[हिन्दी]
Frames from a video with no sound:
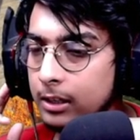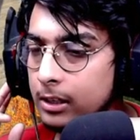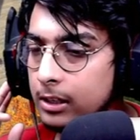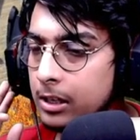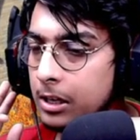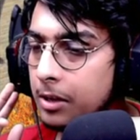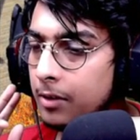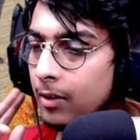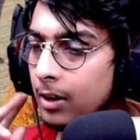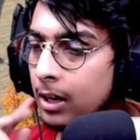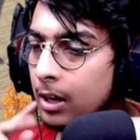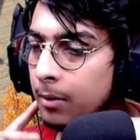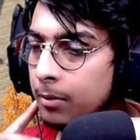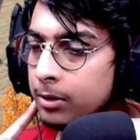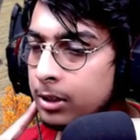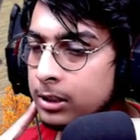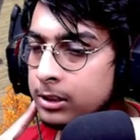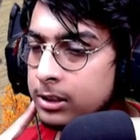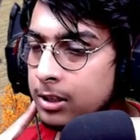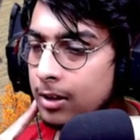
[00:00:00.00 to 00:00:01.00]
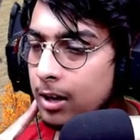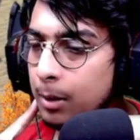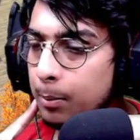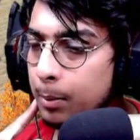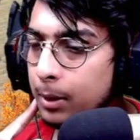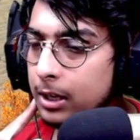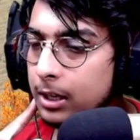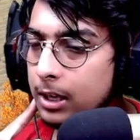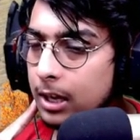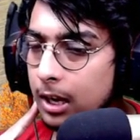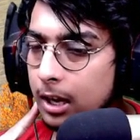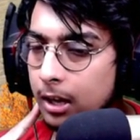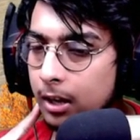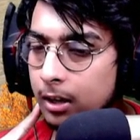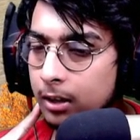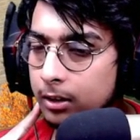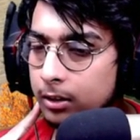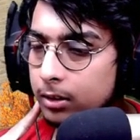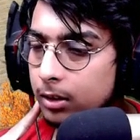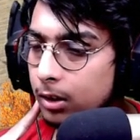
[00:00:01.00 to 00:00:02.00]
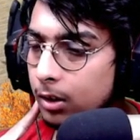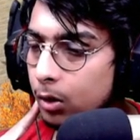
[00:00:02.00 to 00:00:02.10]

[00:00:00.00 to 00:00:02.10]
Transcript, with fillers: ये वाला सस्ते वाला बढ़िया है